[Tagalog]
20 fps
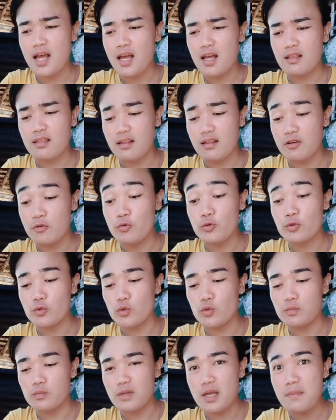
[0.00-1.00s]
nagutom.
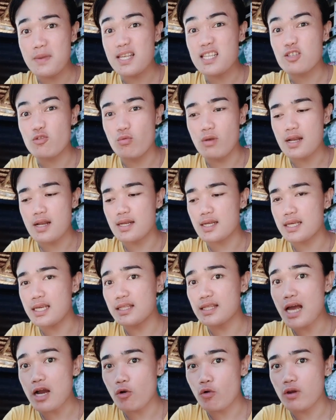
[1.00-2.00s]
Na-miss ko lang,
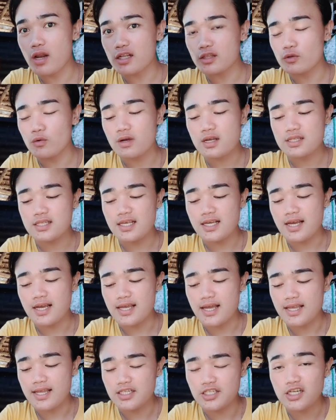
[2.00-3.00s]
nakita ko lang to kasi kaya
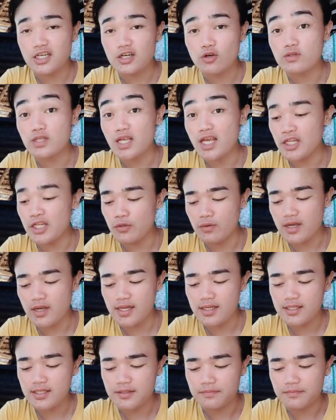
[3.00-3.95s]
i-share ko sa inyo guys.